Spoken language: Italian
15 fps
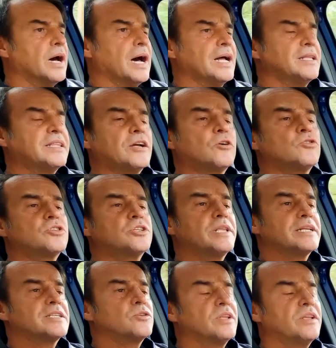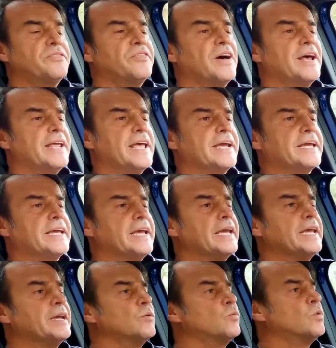Altra considerazione da fare è
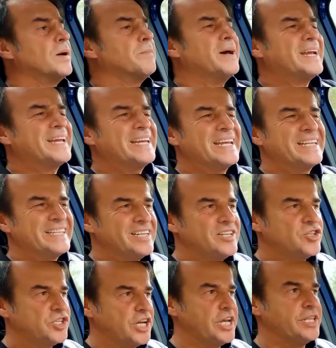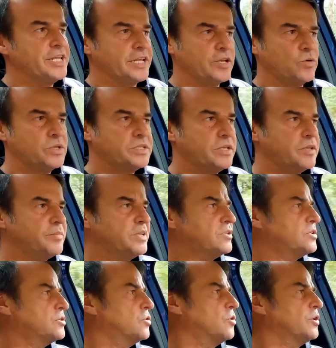che una macchina del genere, di queste
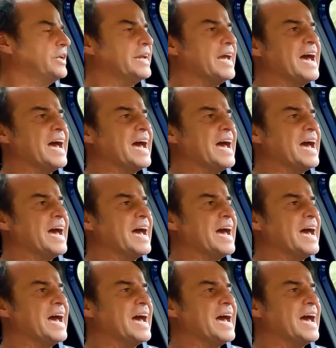dimensioni,